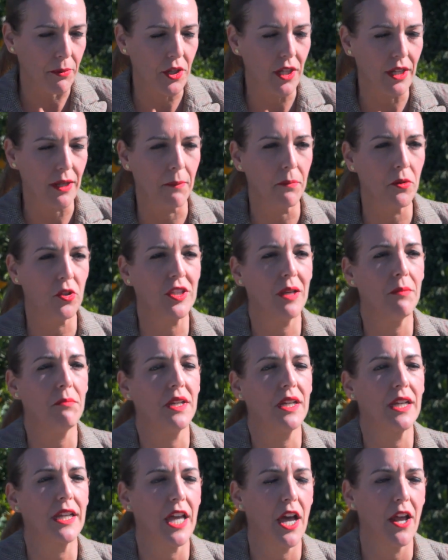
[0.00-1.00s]
por ejemplo,
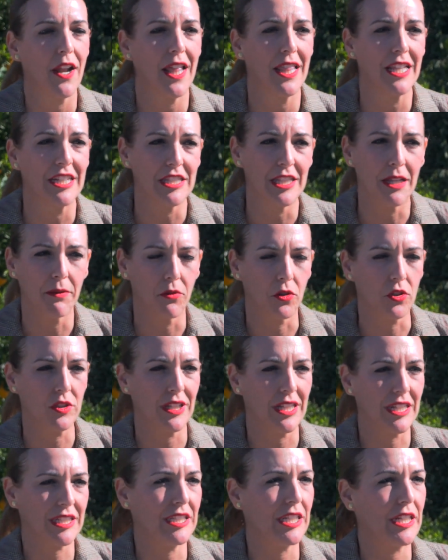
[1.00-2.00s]
también que ahora desde
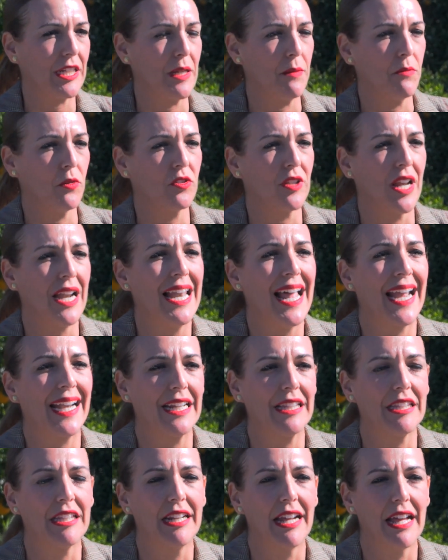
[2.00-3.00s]
Vox exigimos la
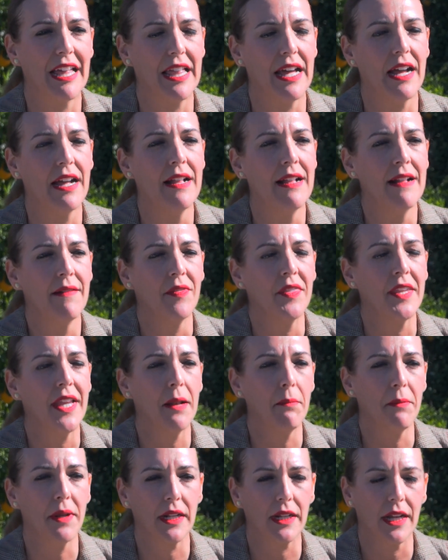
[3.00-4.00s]
retirada
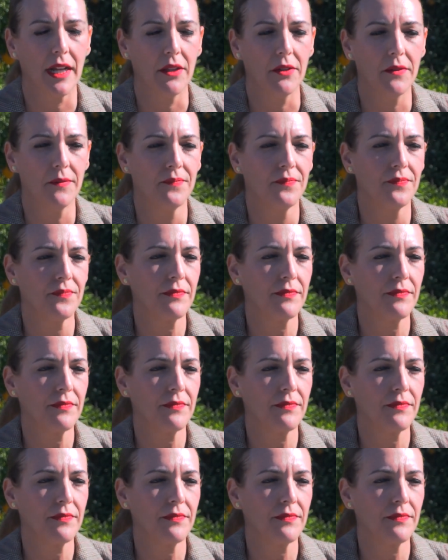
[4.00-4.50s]
del mercado.